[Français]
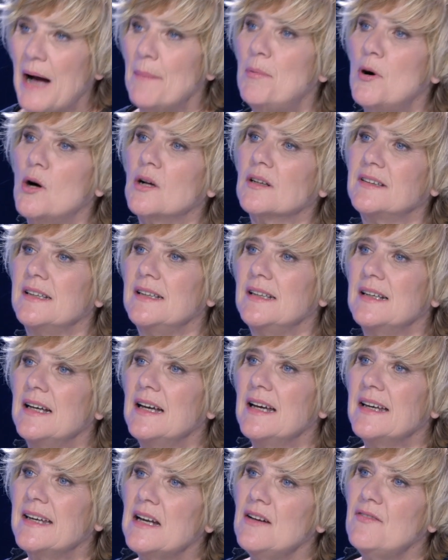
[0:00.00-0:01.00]
apporter.
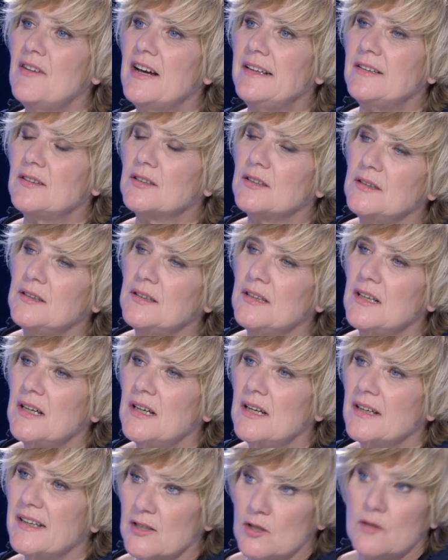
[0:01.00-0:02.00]
Quelle va être euh,
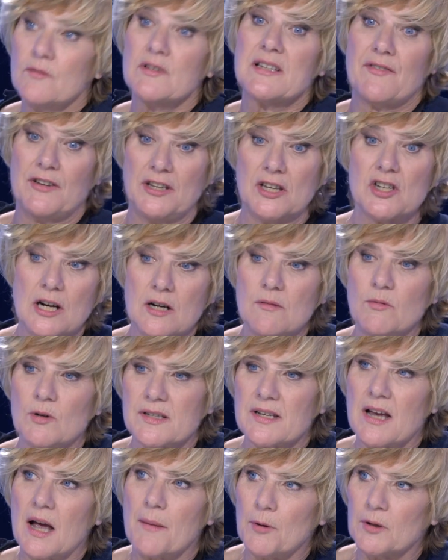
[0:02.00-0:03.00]
Qu'est-ce que vous avez déjà
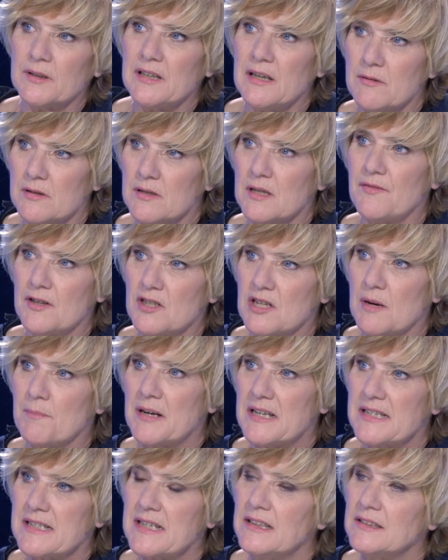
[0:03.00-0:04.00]
commencé à apporter Parce que ça fait déjà
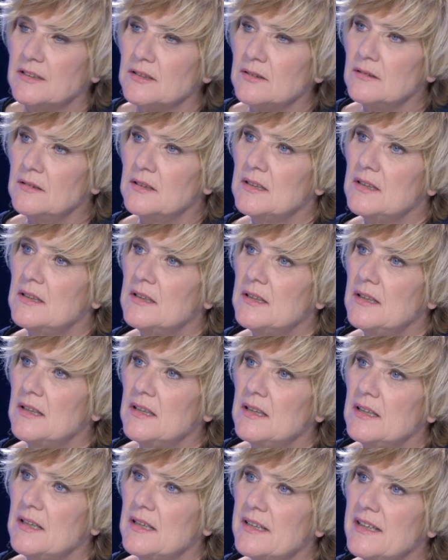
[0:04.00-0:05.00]
presque un an.
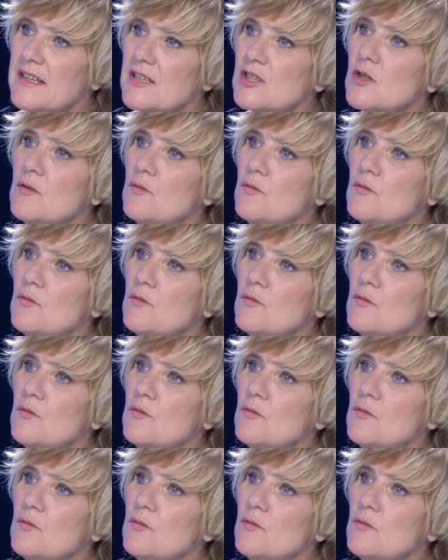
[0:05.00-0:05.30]
Qu'est-ce que